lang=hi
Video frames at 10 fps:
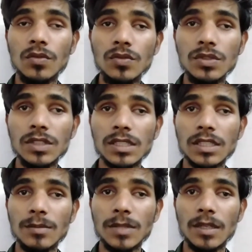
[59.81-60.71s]
उस
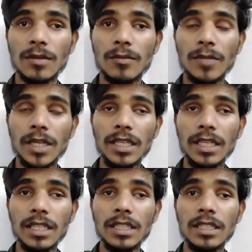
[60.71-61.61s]
सेशन में मैं
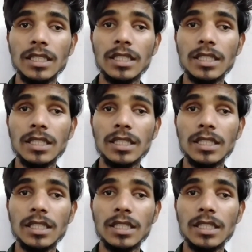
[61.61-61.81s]
एक